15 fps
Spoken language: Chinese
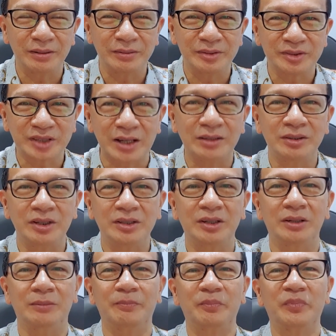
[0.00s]
上帝
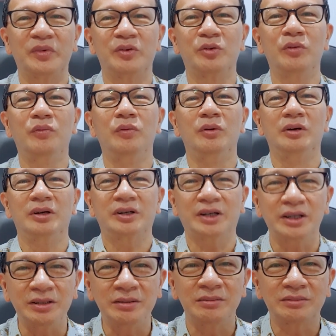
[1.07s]
的祝福
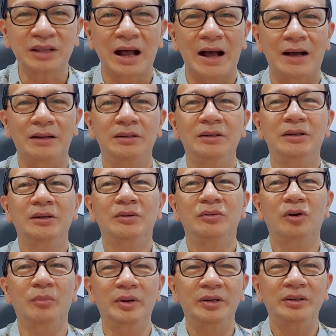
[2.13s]
更大，
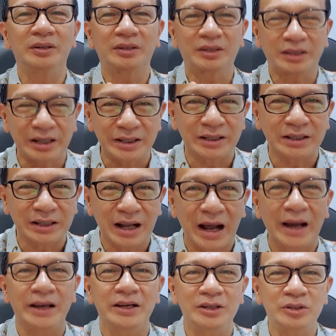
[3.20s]
我们更
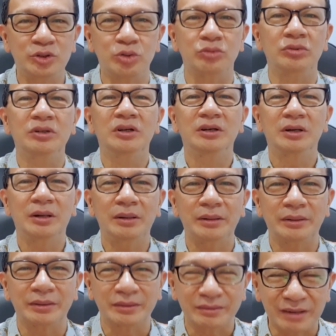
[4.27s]
爱主，
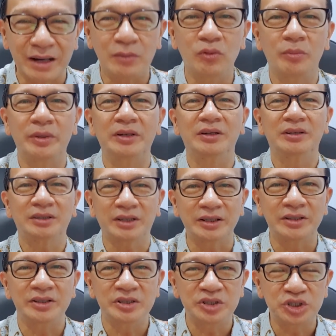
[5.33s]
让我们
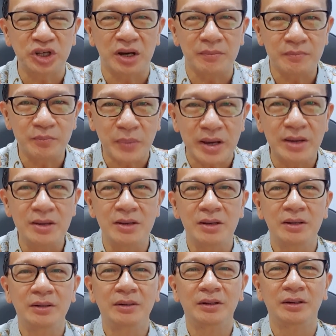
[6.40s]
更谦卑
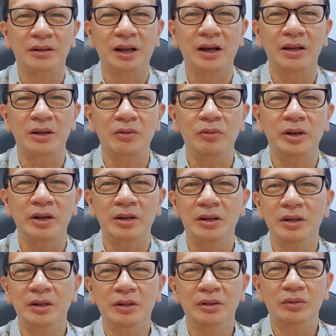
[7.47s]
呀！因为
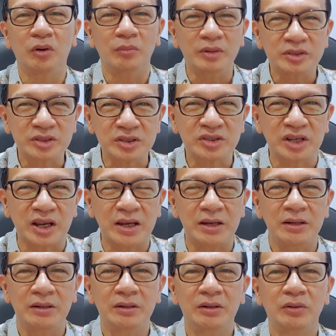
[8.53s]
我们是谁？
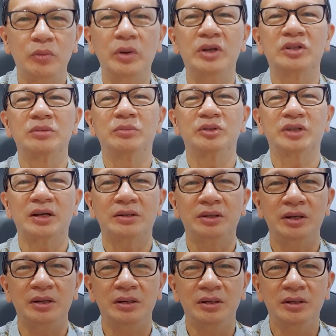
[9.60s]
为什么上
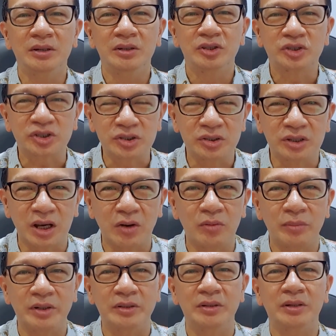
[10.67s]
帝赐给我
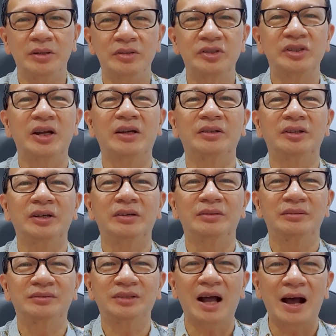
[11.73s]
们这样的
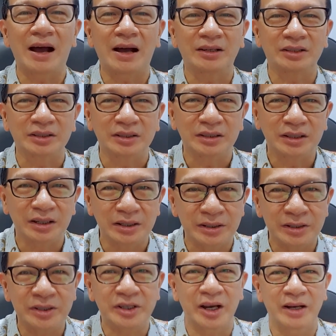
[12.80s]
大的
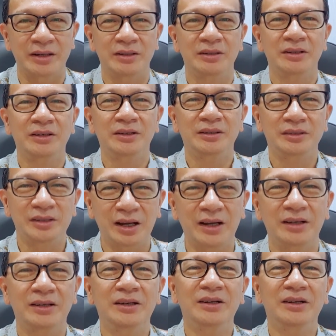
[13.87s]
恩典呀？